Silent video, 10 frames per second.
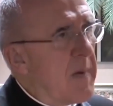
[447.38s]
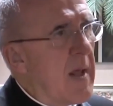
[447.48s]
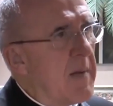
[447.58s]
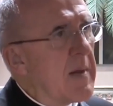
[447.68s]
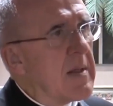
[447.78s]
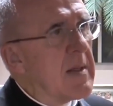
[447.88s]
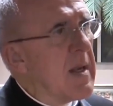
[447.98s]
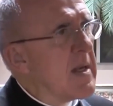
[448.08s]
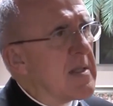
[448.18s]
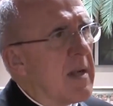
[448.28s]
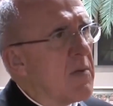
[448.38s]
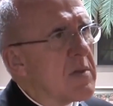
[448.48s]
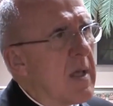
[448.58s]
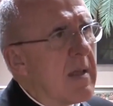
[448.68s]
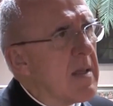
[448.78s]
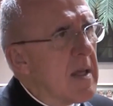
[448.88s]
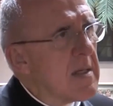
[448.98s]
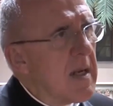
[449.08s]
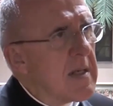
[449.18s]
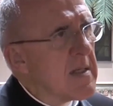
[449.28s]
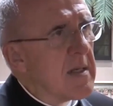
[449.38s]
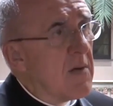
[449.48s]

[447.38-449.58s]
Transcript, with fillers: especialmente en las circunstancias en las